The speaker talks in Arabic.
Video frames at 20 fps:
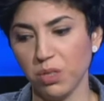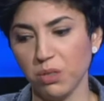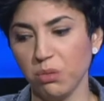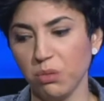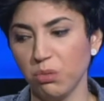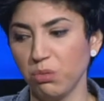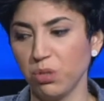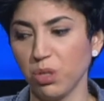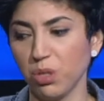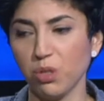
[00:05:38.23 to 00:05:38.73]

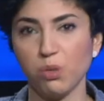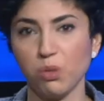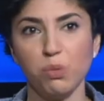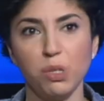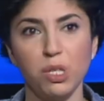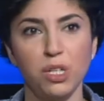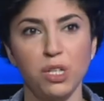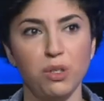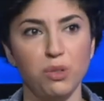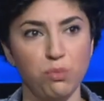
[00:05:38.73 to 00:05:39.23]

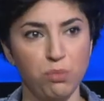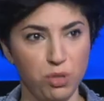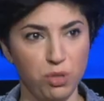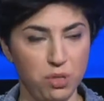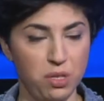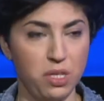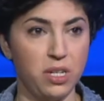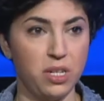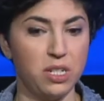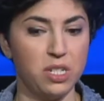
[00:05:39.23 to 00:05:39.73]
وتصوير
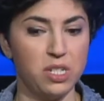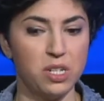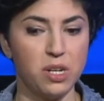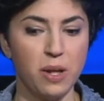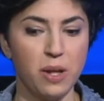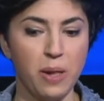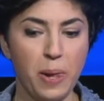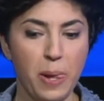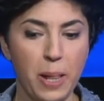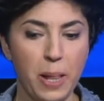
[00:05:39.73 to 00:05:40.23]
ومونتاج
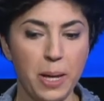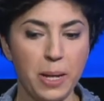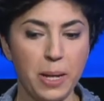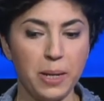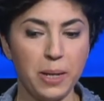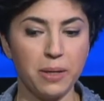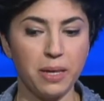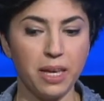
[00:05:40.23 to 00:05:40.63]
آه،